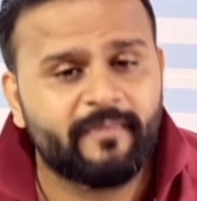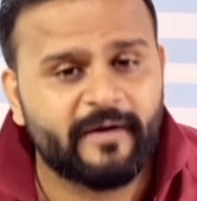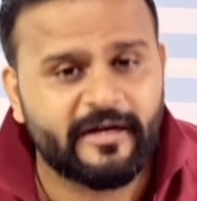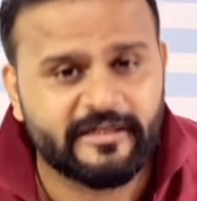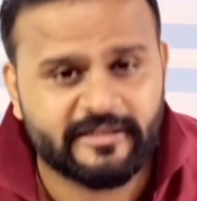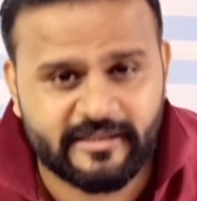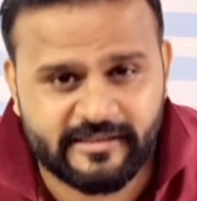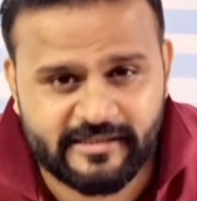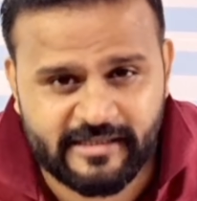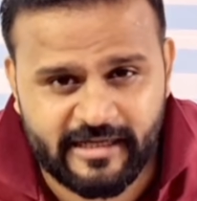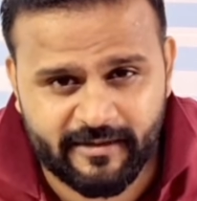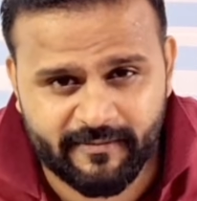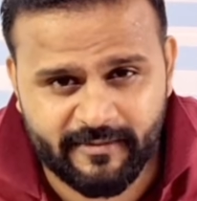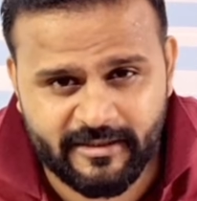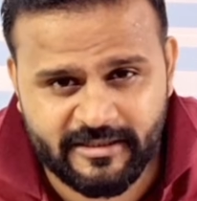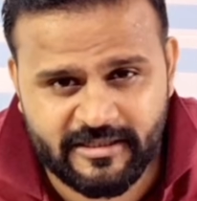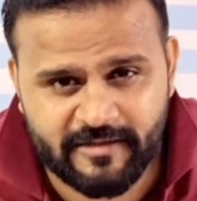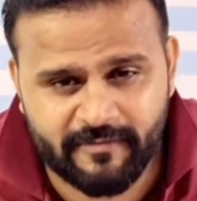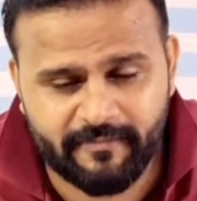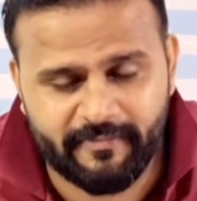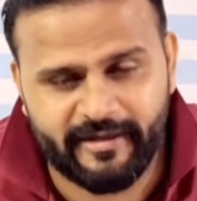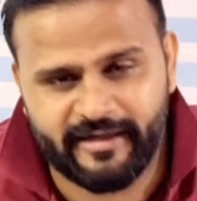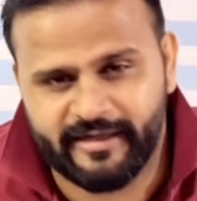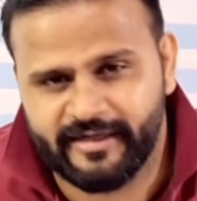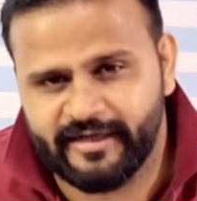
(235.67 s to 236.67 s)
पांच हज़ार एम
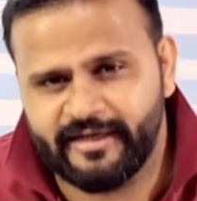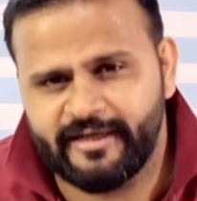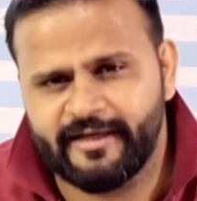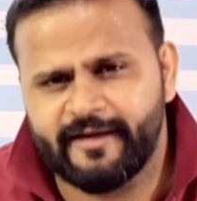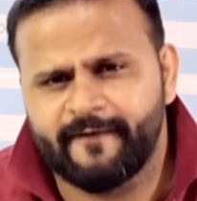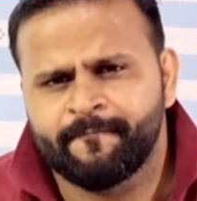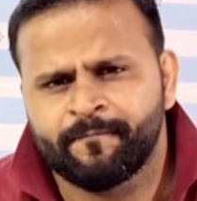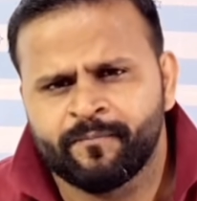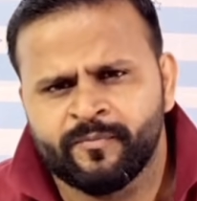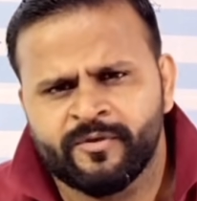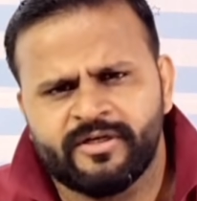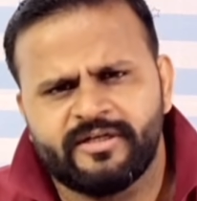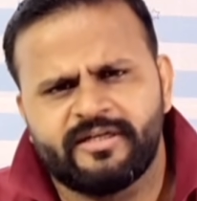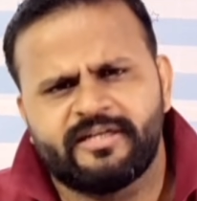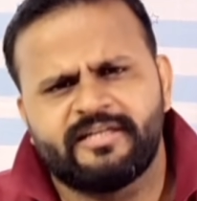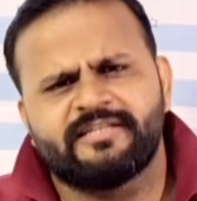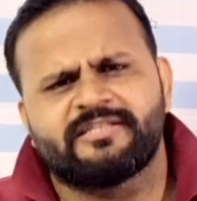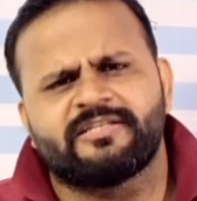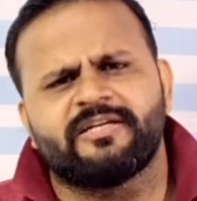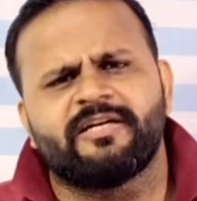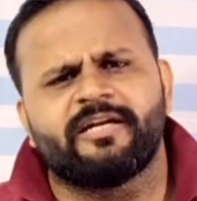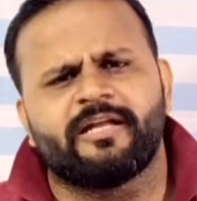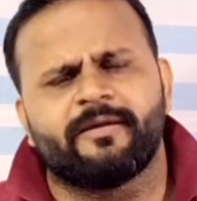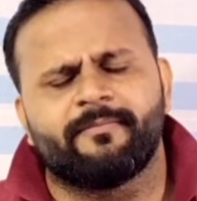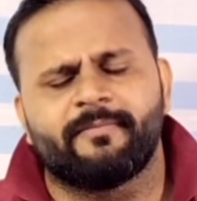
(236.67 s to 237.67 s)
एच की बैटरी है
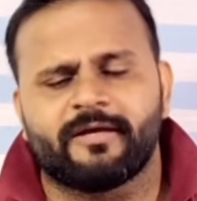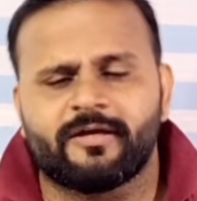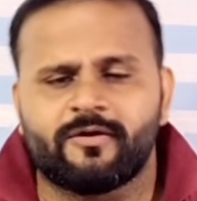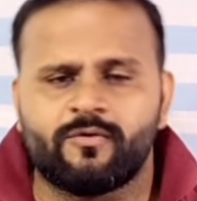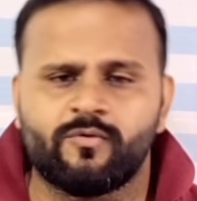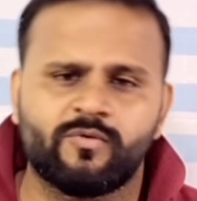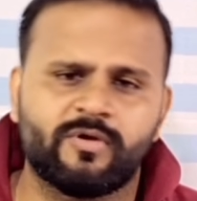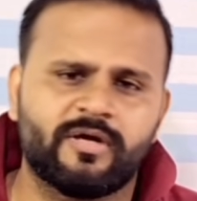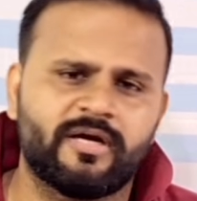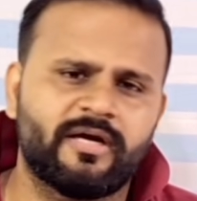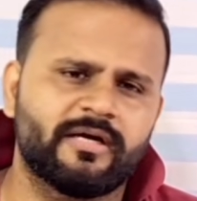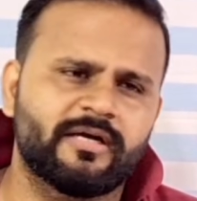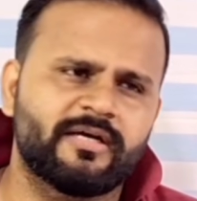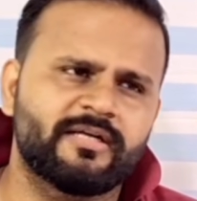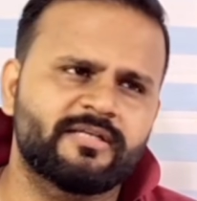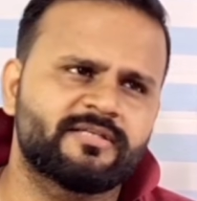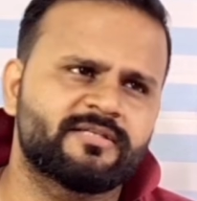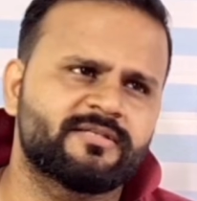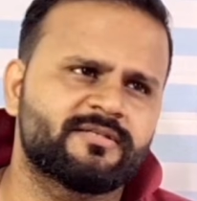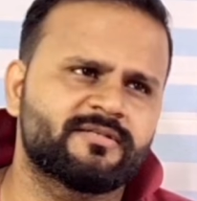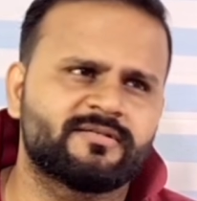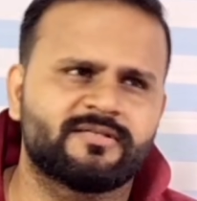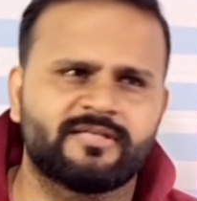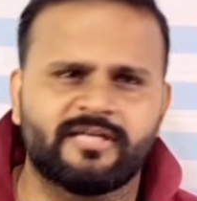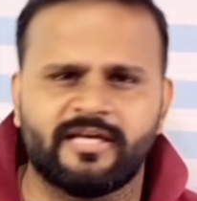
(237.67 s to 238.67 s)
डिसेंट है मैं कहूँगा
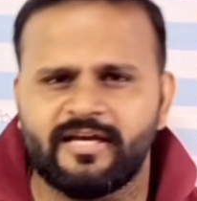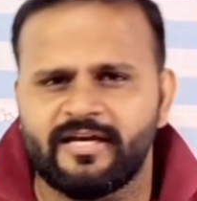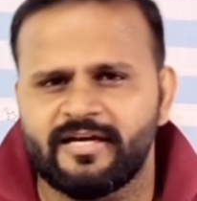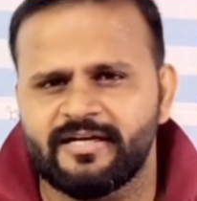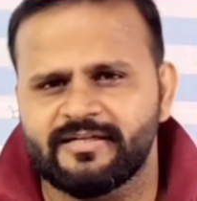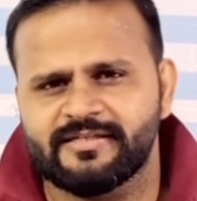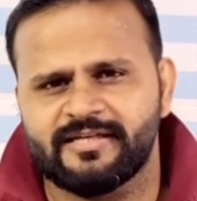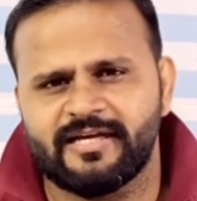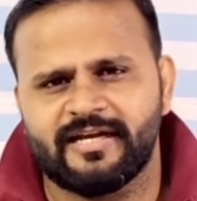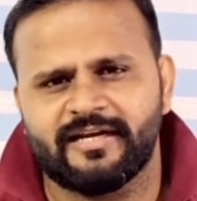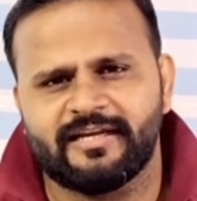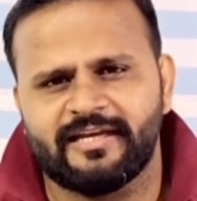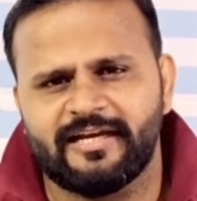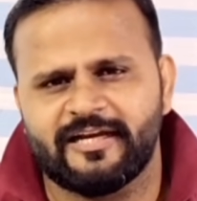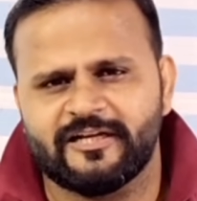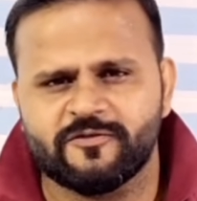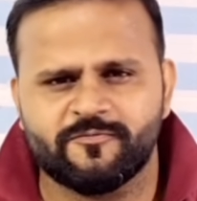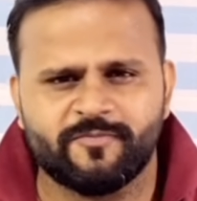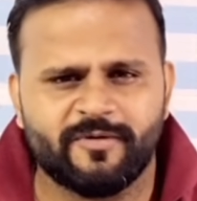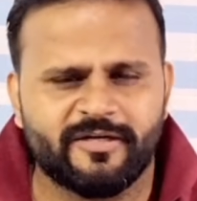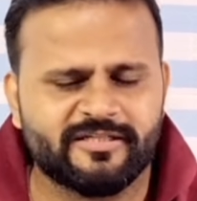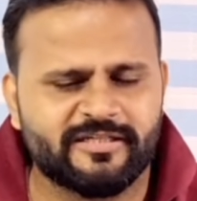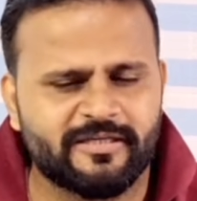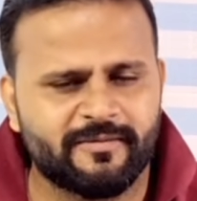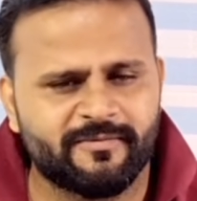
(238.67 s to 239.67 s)
अगर छह हज़ार के
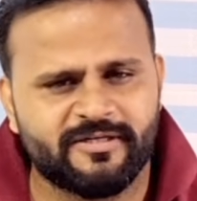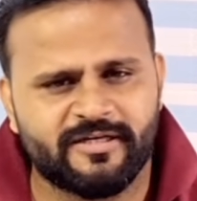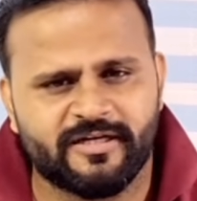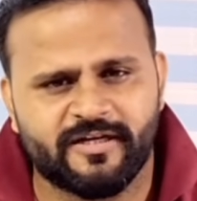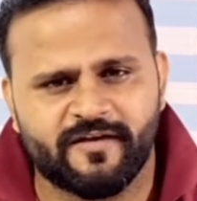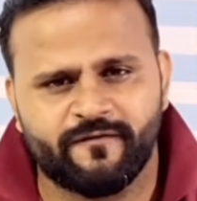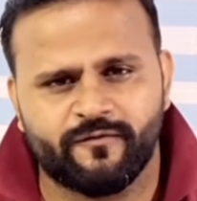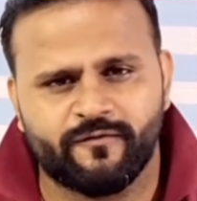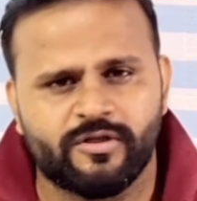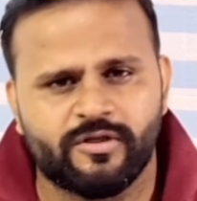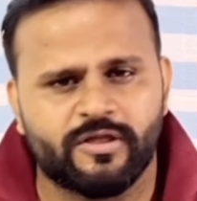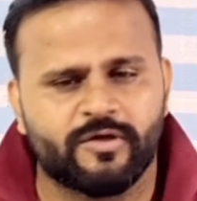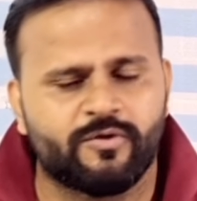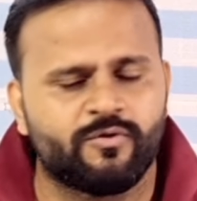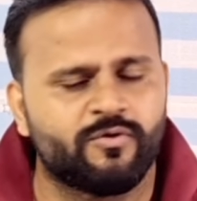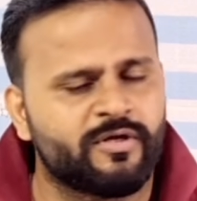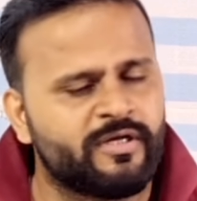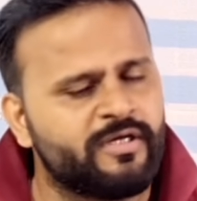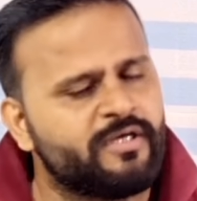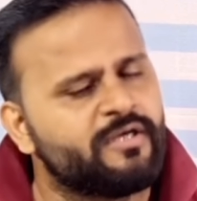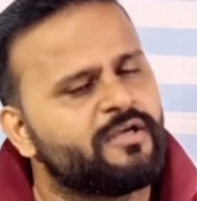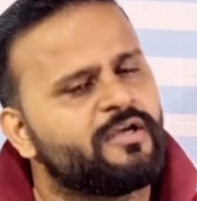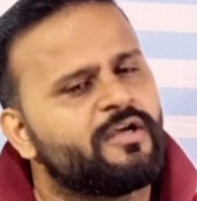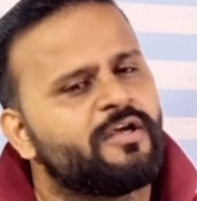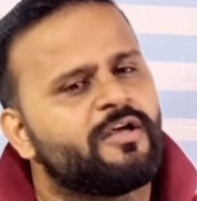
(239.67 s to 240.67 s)
आसपास के की फ़ोन
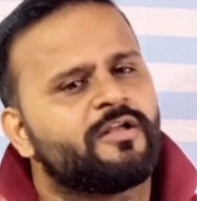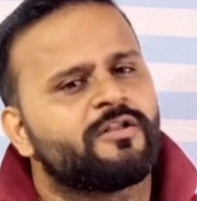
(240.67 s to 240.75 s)
देखोगे